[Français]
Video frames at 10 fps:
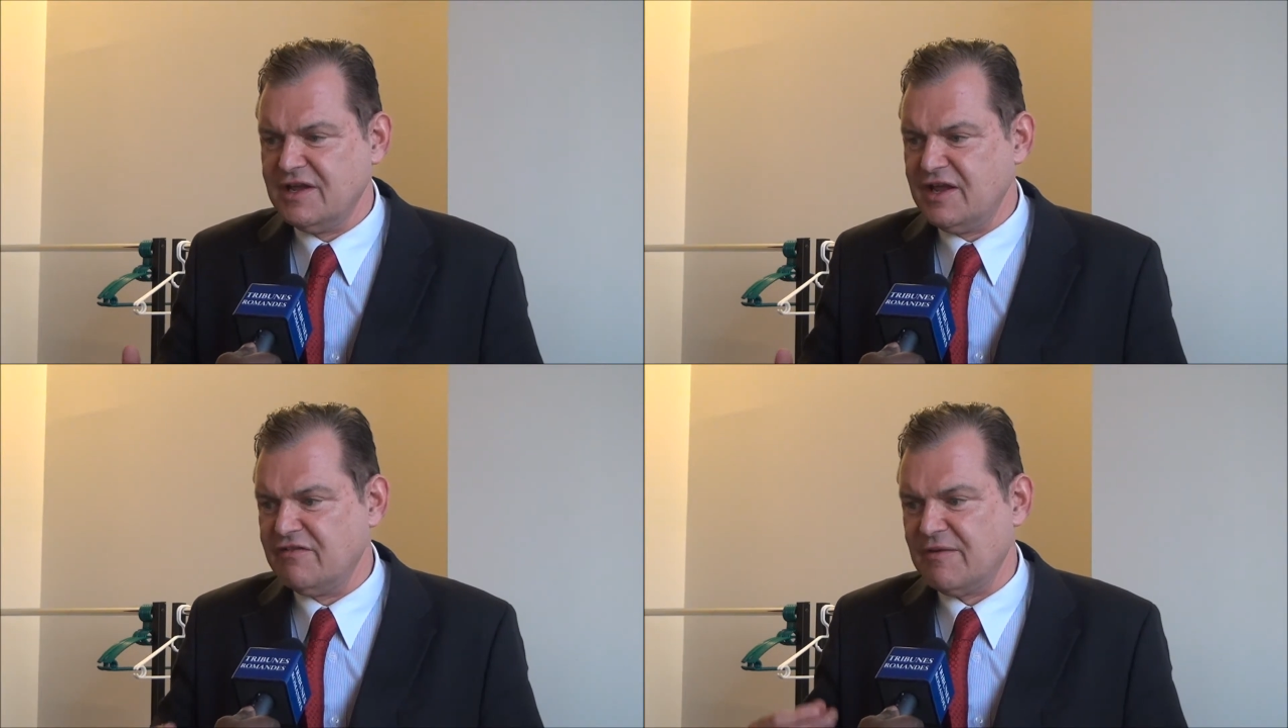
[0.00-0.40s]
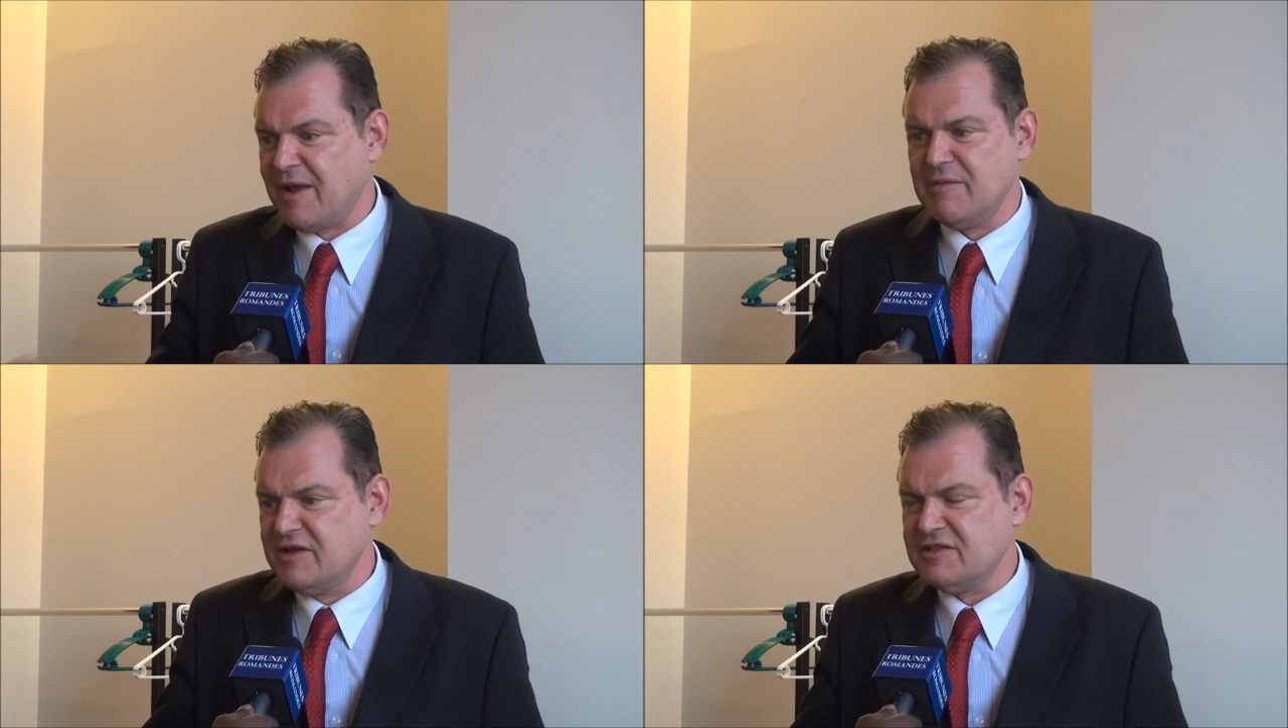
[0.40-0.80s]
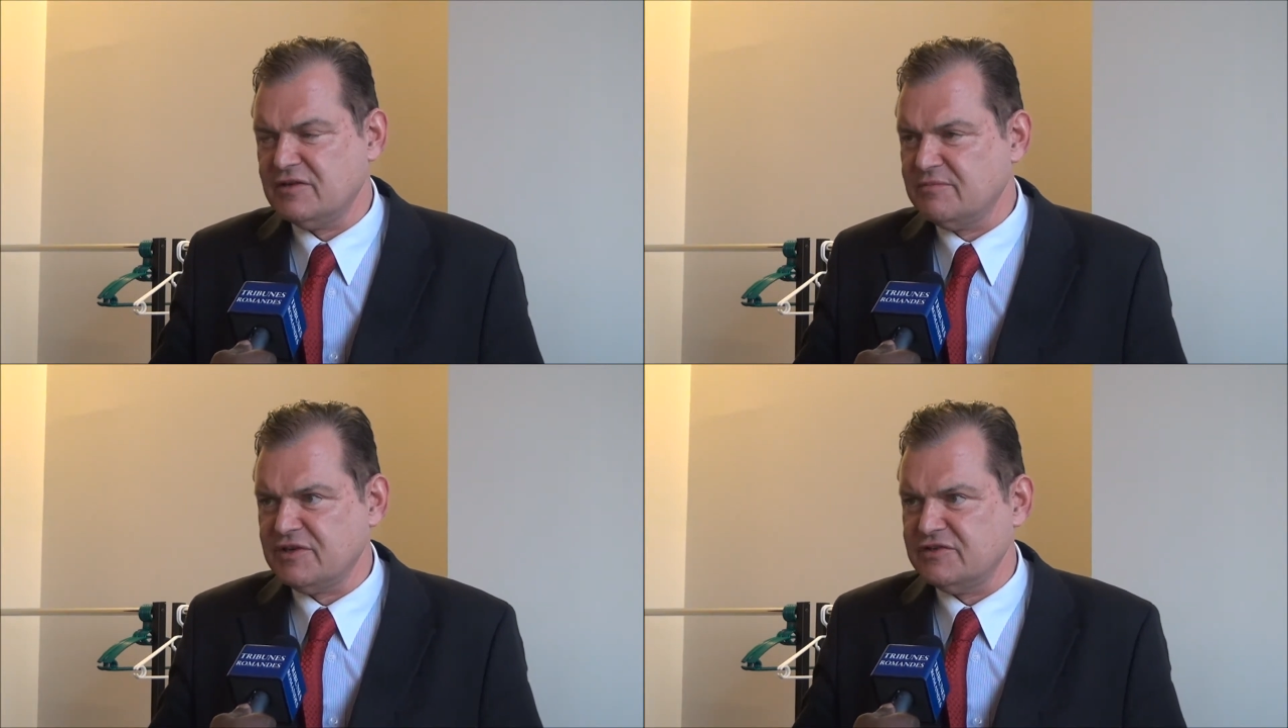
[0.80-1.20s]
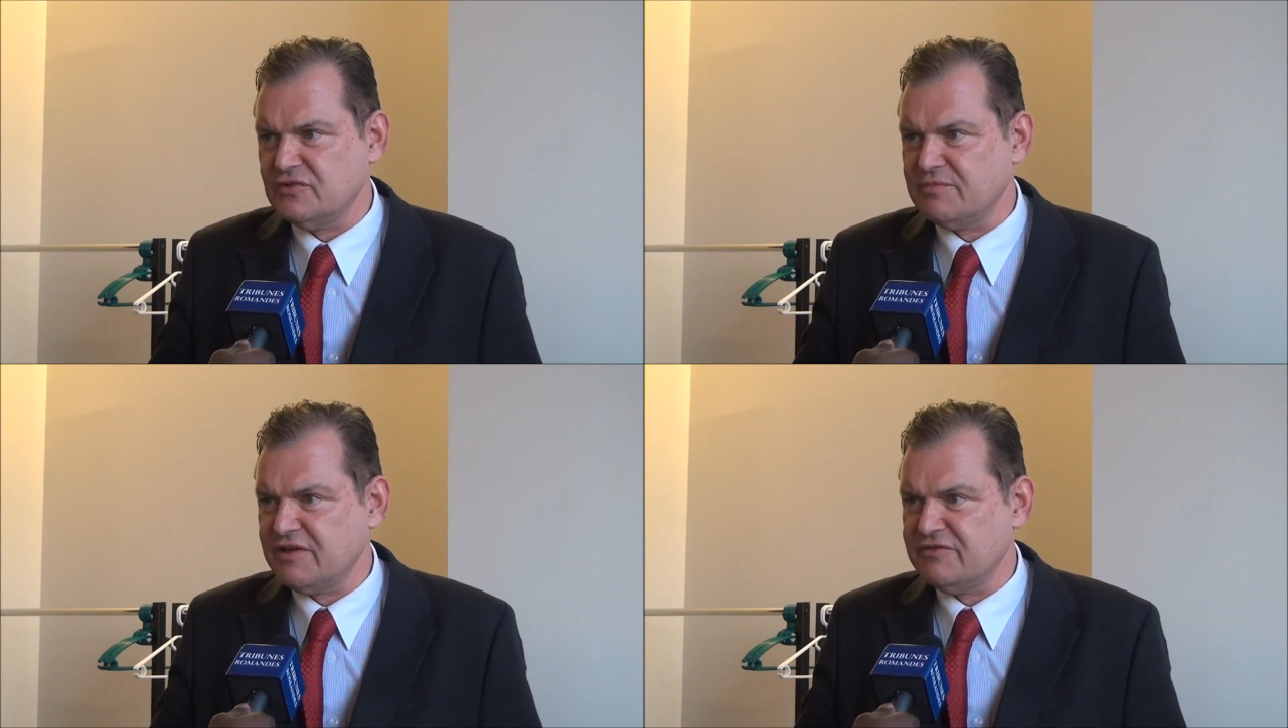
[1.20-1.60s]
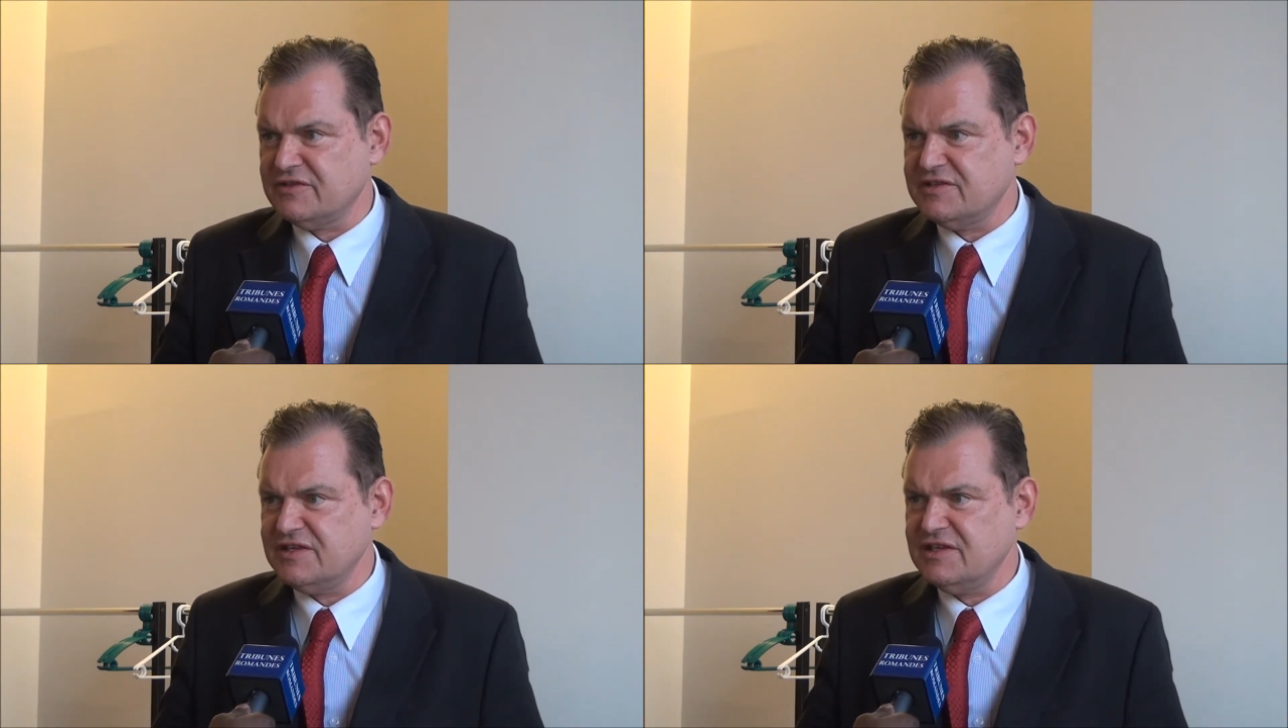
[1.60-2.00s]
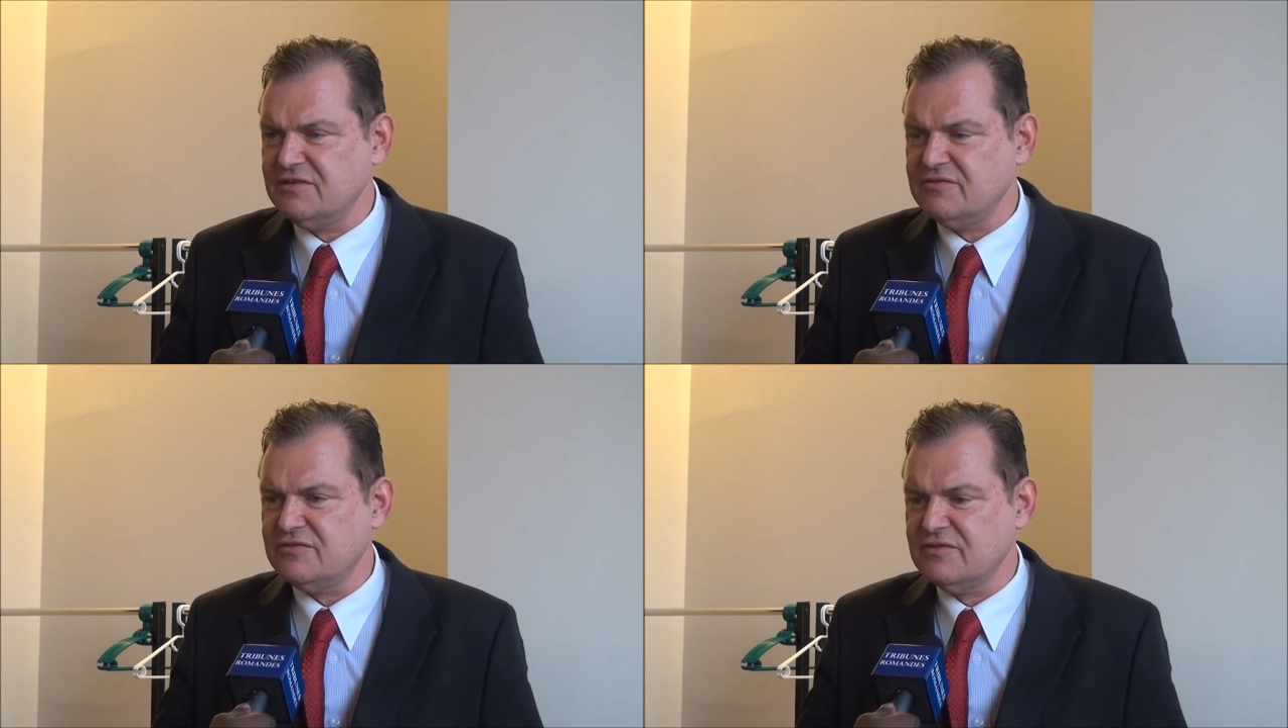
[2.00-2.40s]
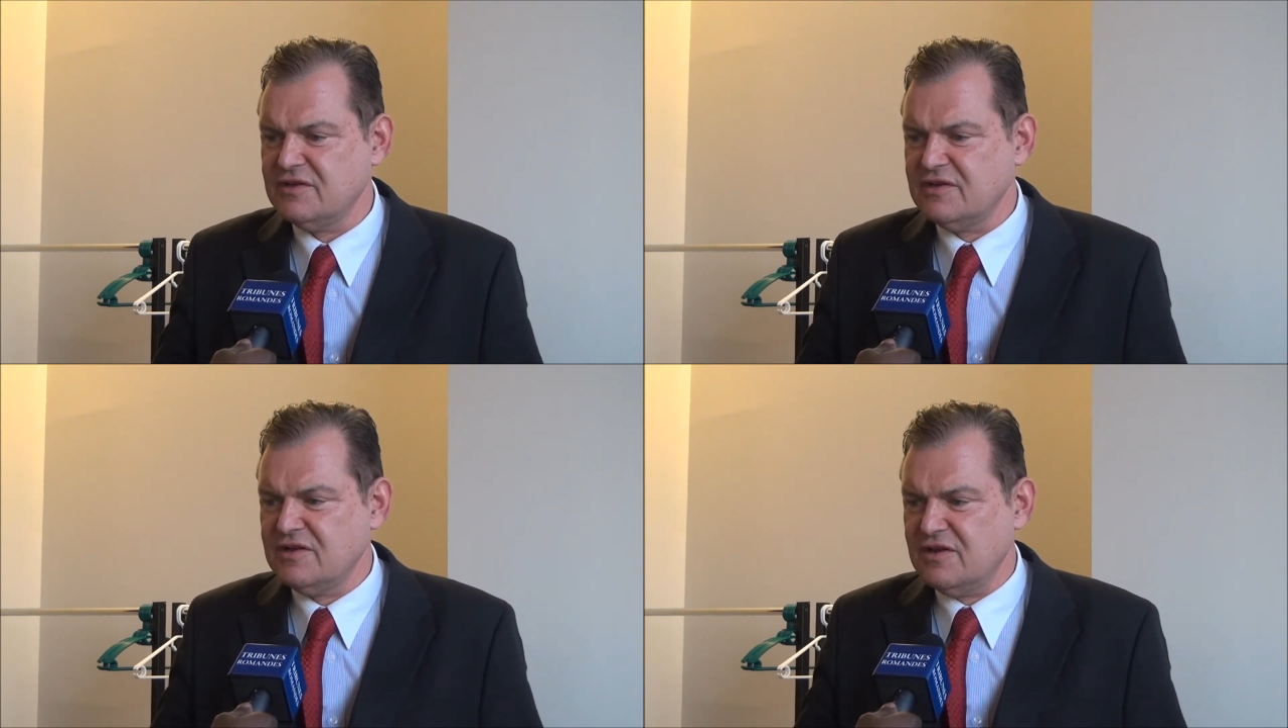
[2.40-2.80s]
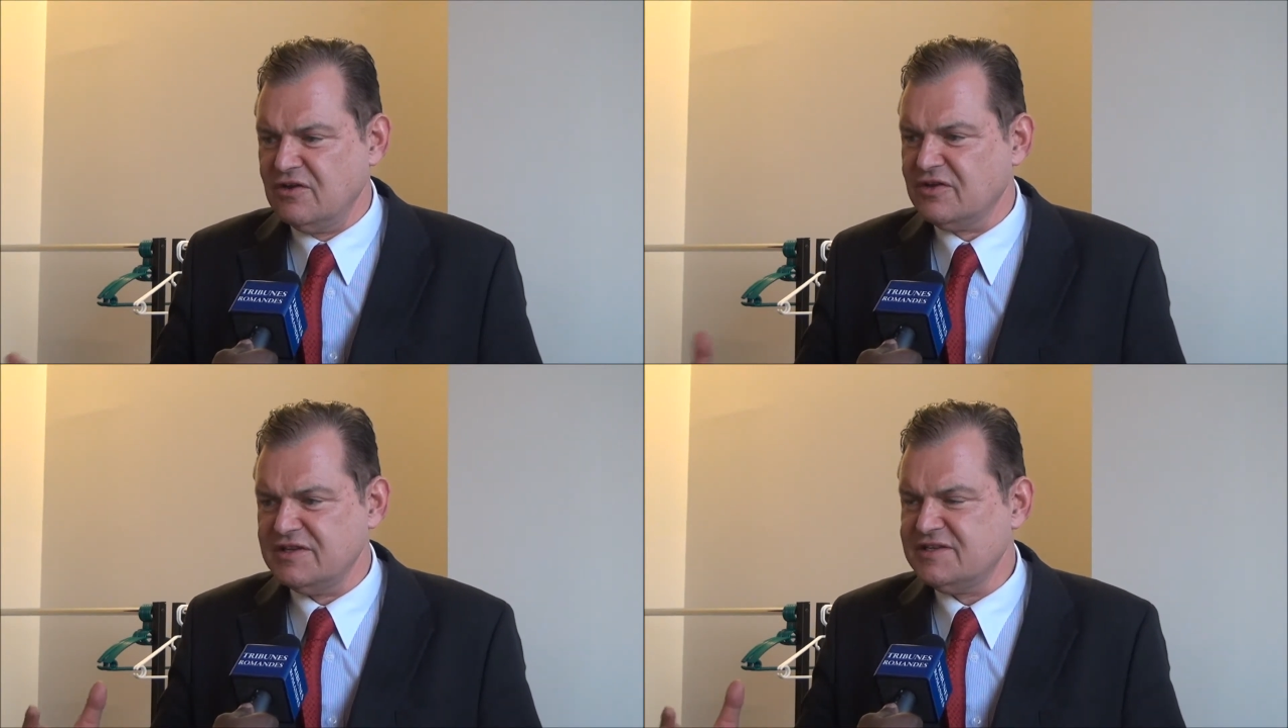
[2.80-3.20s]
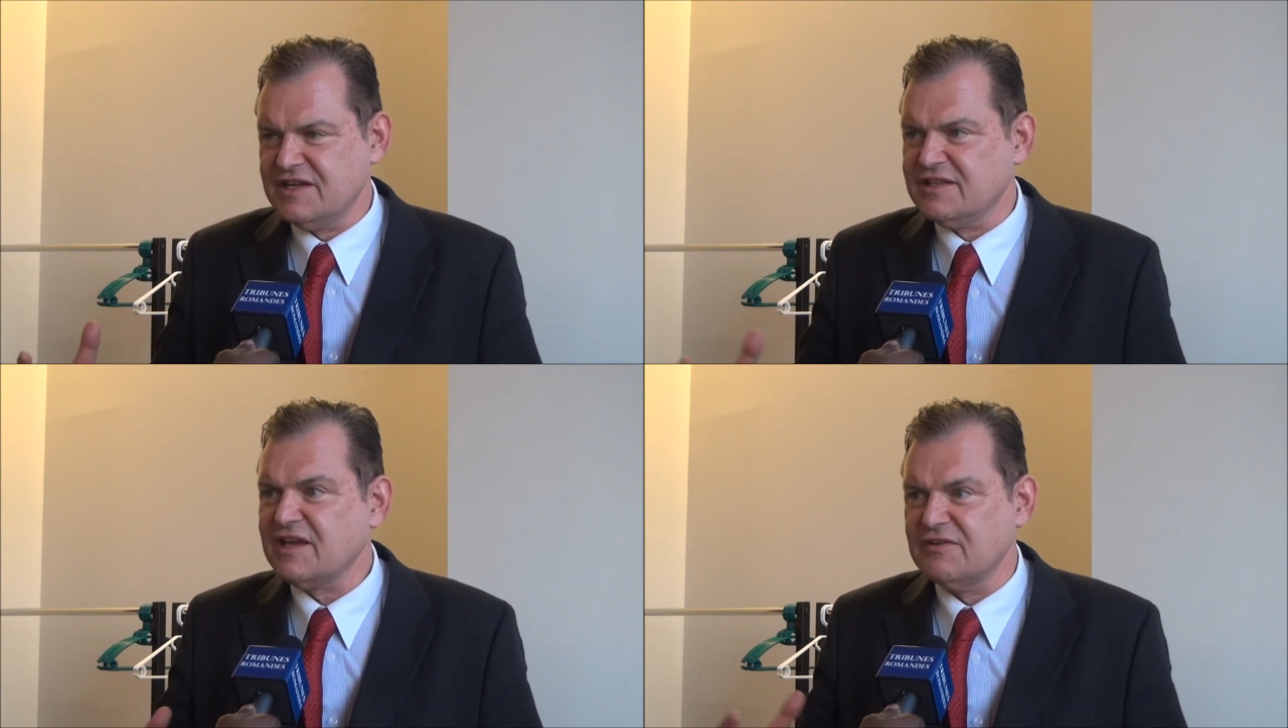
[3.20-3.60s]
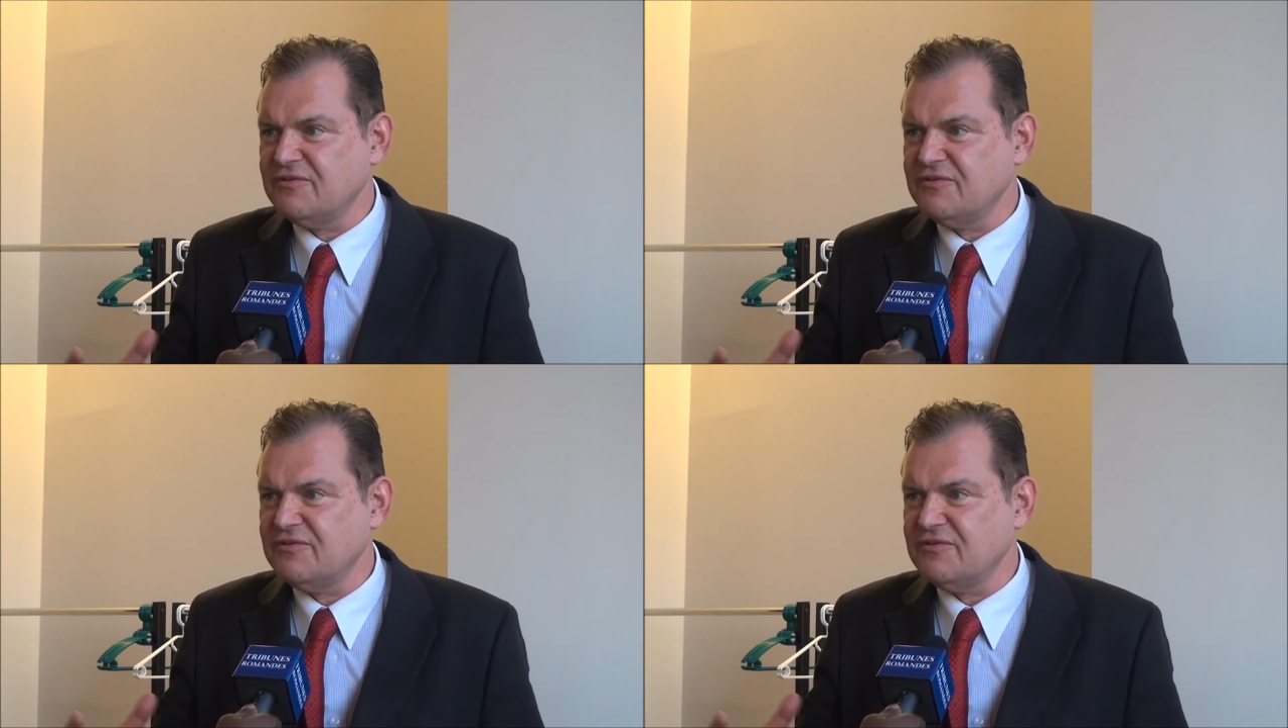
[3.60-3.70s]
et on va pas le mettre en prison préventive, le risque est très